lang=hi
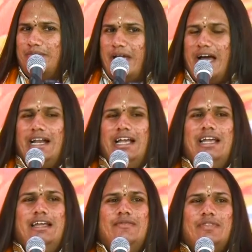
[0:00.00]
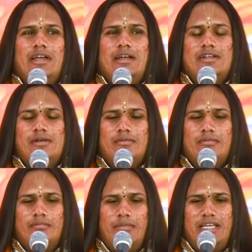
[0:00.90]
प्यारे
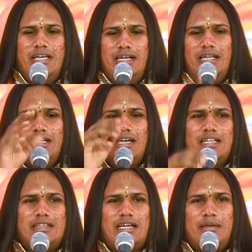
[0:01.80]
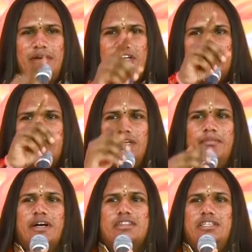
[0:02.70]
मैं ये नहीं कहता कि मैं किसी की
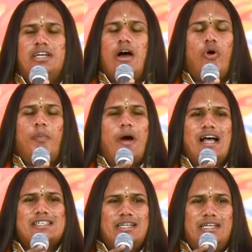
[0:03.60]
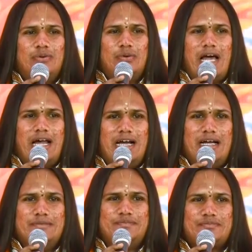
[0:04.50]
भक्ति का उपहास नहीं उड़ा
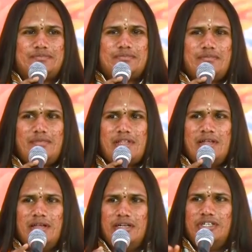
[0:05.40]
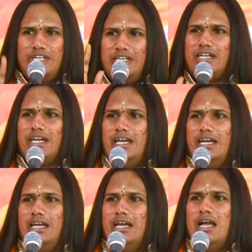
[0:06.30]
रहा ठीक
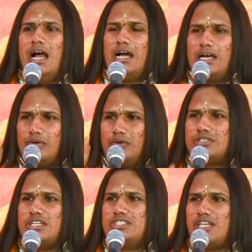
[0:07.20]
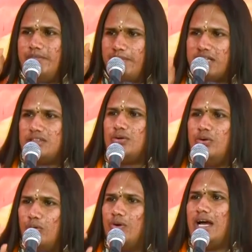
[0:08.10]
है अगर कोई सच्चा भक्त
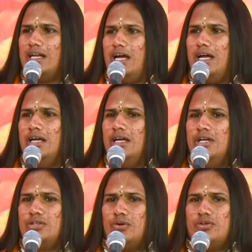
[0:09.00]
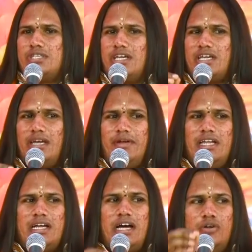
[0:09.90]
होगा ना तो उसे केवल
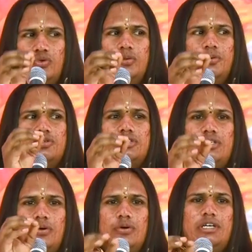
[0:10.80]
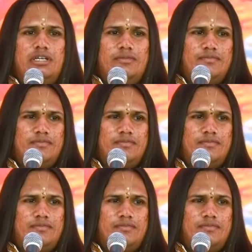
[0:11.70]
एक अनुभूति होगी